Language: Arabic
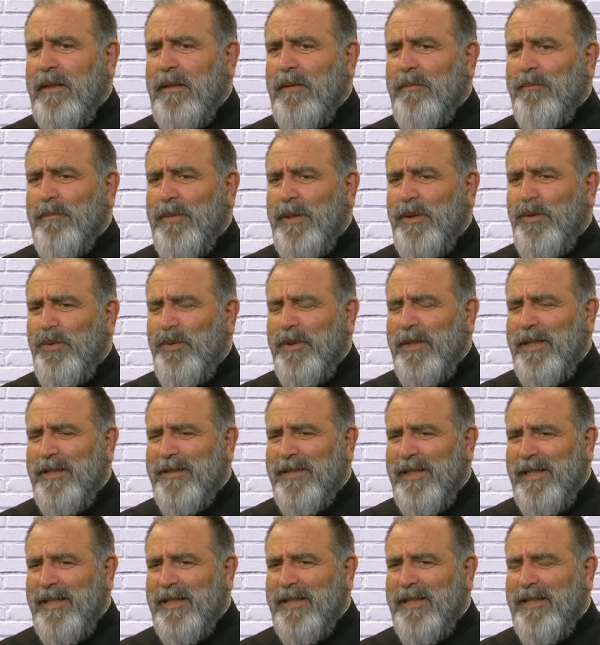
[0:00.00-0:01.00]
بده
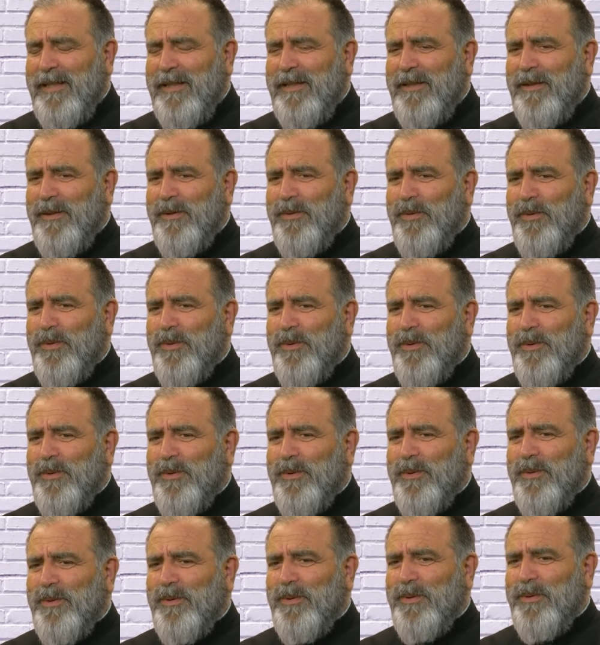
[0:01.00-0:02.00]
ناس اكيد
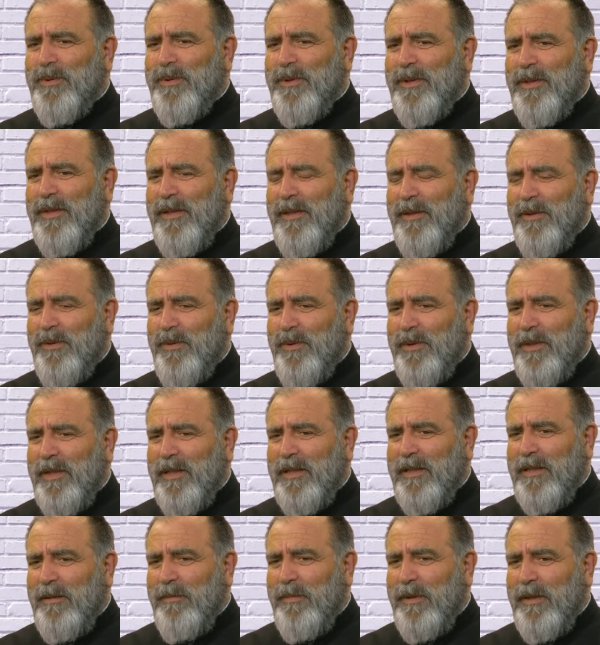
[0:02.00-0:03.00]
يكونوا عندهم
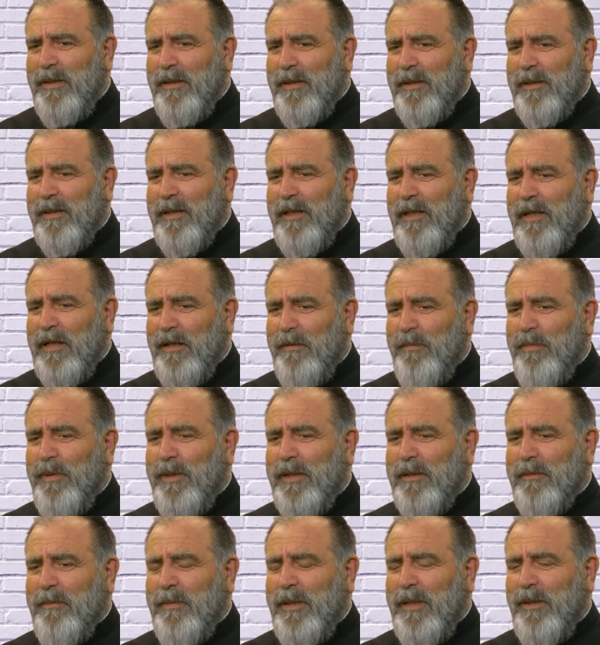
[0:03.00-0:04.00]
اختبار
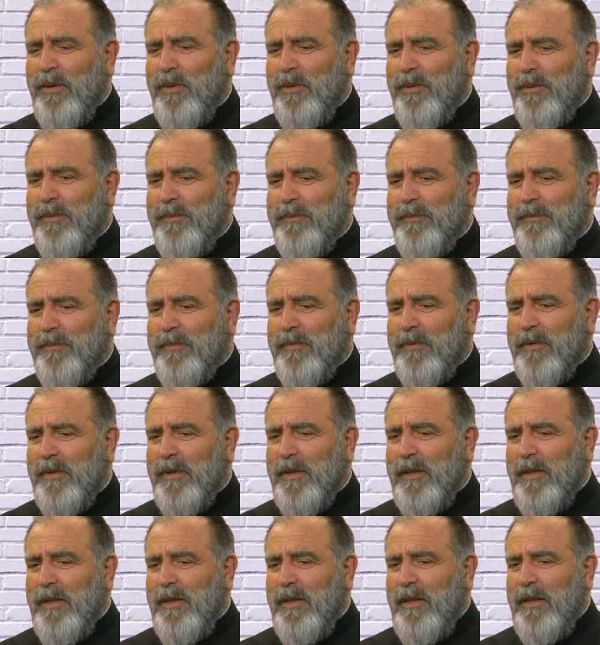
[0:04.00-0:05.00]
اكبر معه
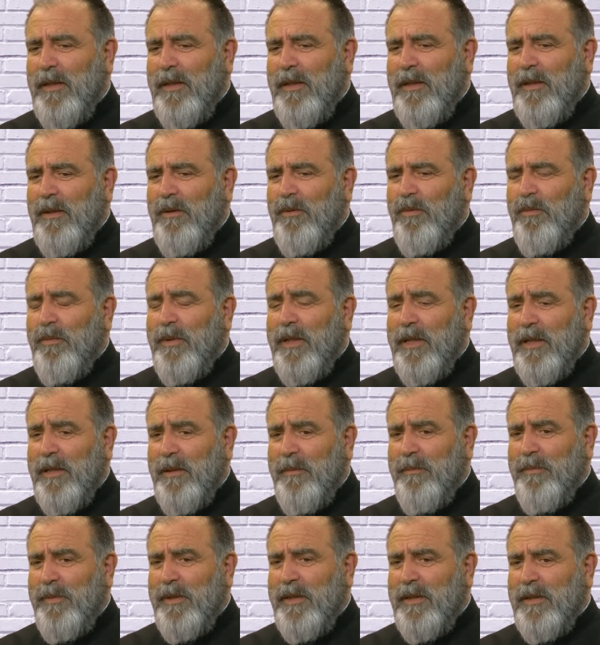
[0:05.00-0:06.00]
ومع
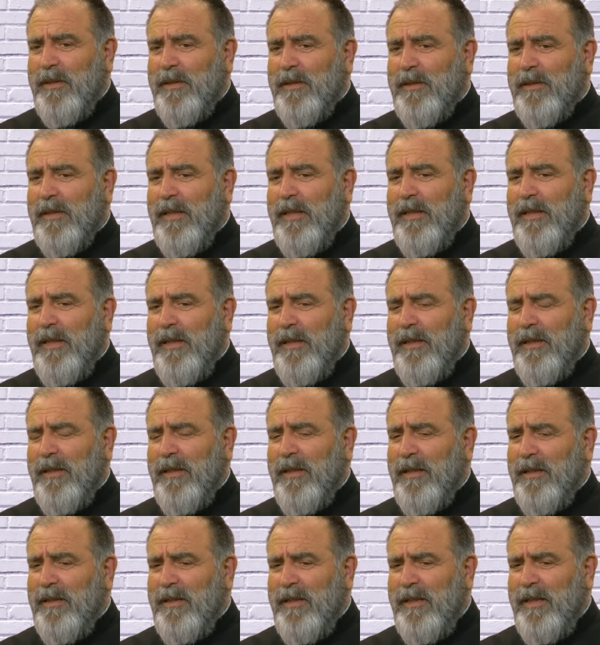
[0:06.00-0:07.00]
ربنا تا
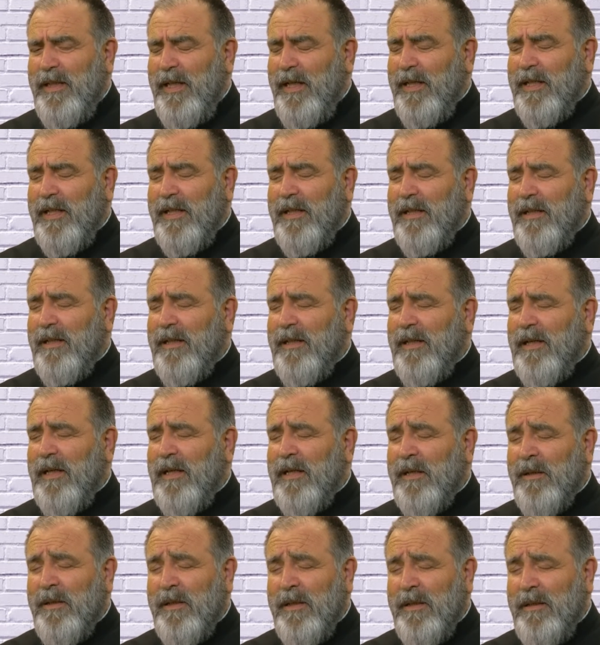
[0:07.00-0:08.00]
يقدر يحكي
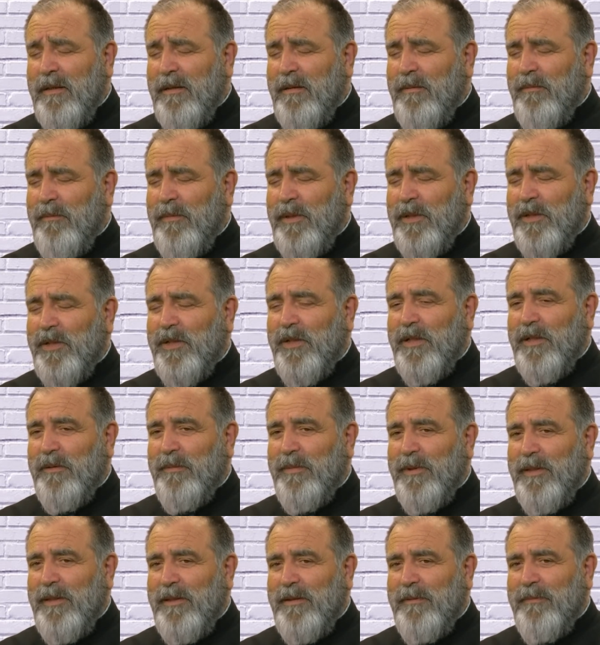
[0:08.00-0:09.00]
عن مار
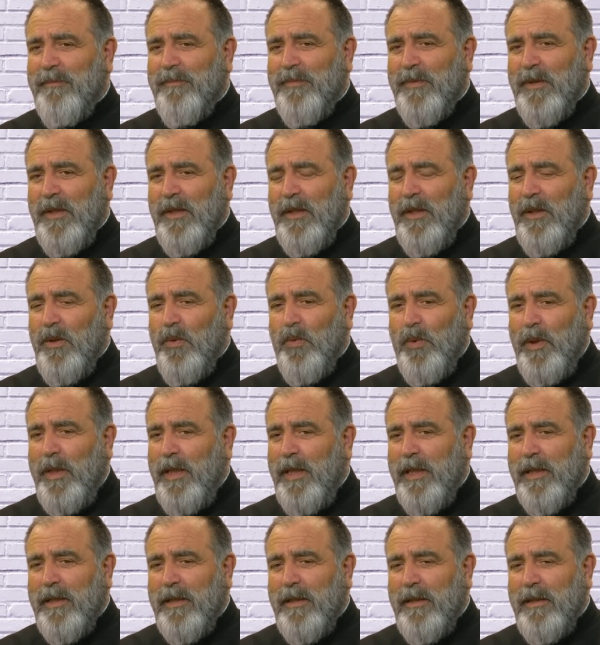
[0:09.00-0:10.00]
شربل
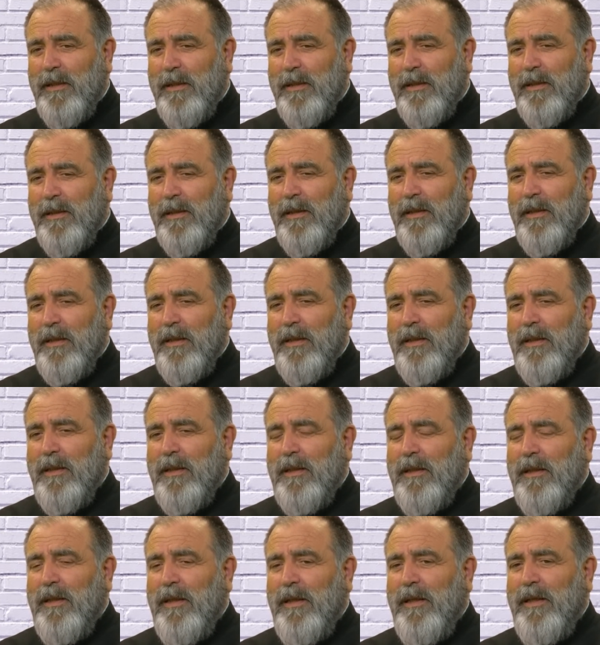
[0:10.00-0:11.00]
ولكن
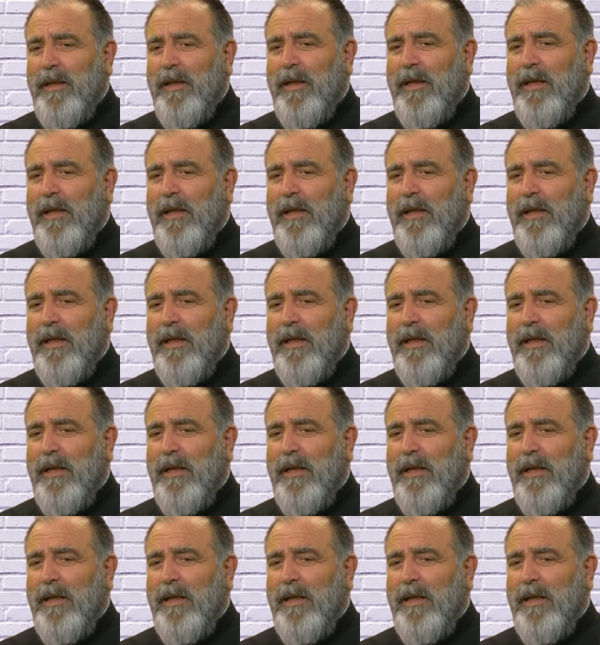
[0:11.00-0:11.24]
يعني